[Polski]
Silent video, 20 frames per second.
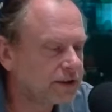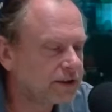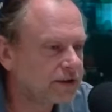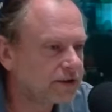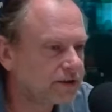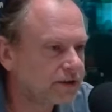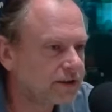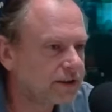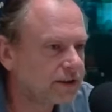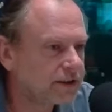
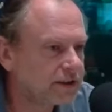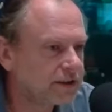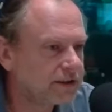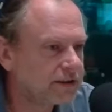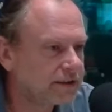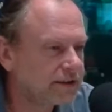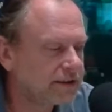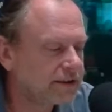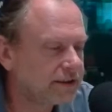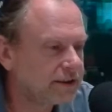że
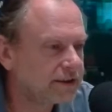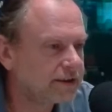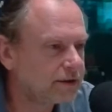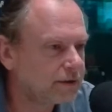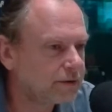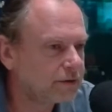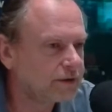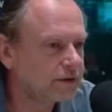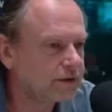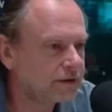e, nie
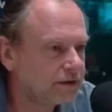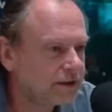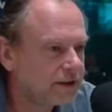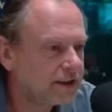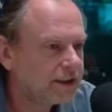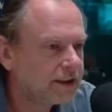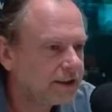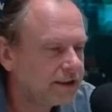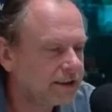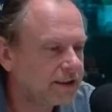tylko
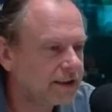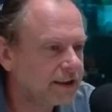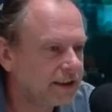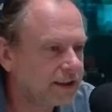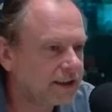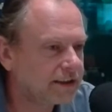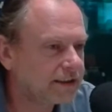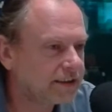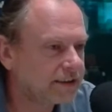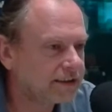
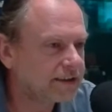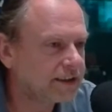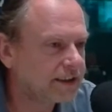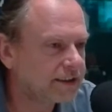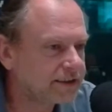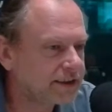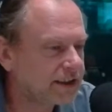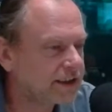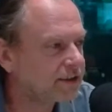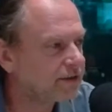na
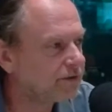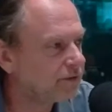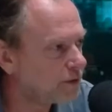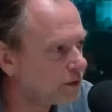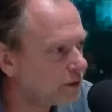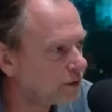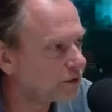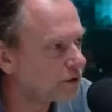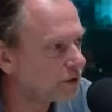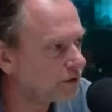trasach
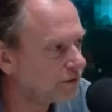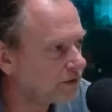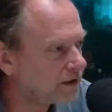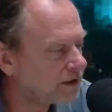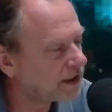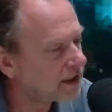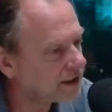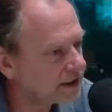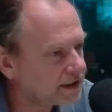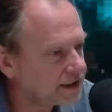wylotowych,
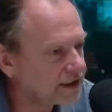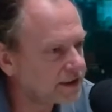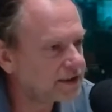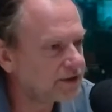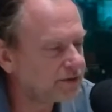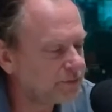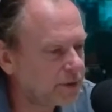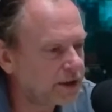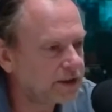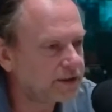ale także
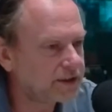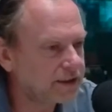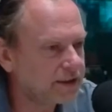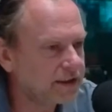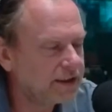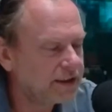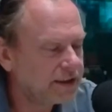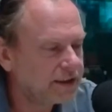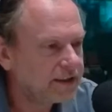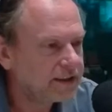w mieście
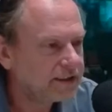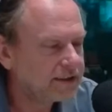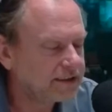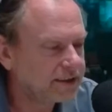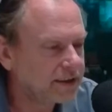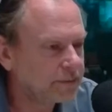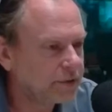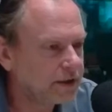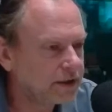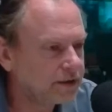
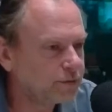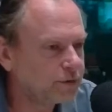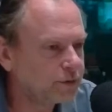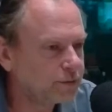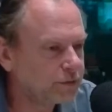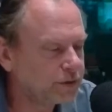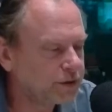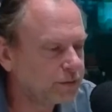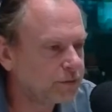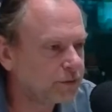za paliwo
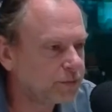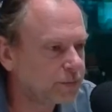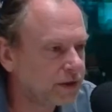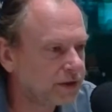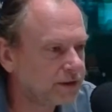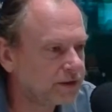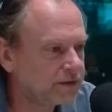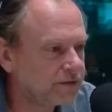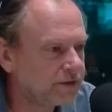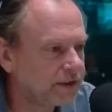musimy
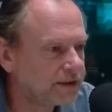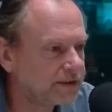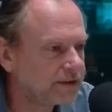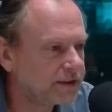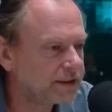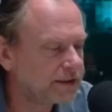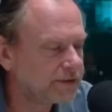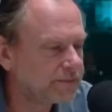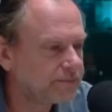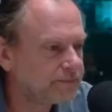płacić
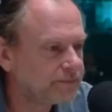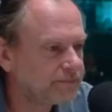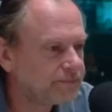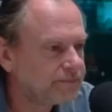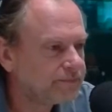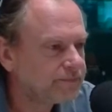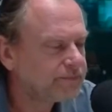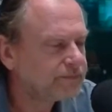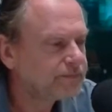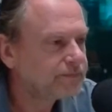więcej. Czy
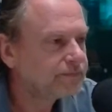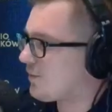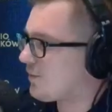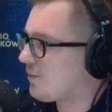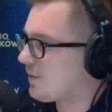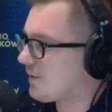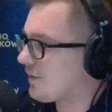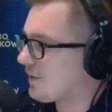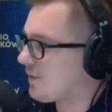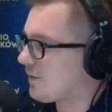można się
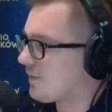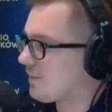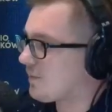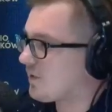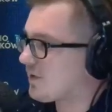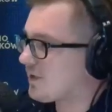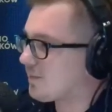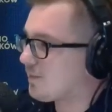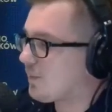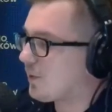tego
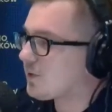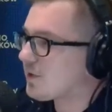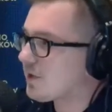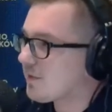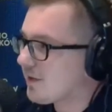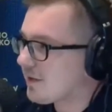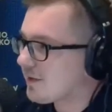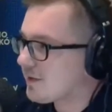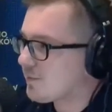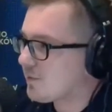
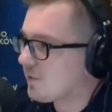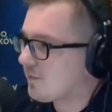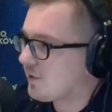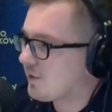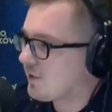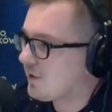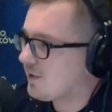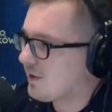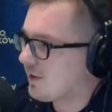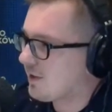spodziewać,
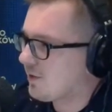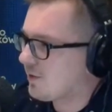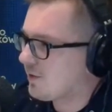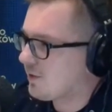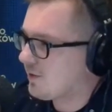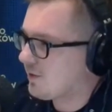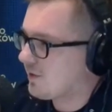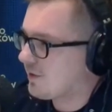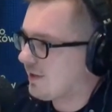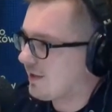przewidzieć
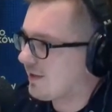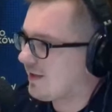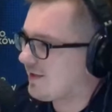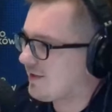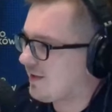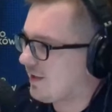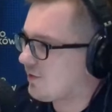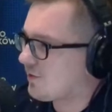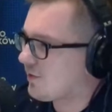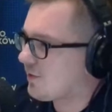jakoś e, taki
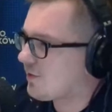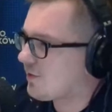stan rzeczy,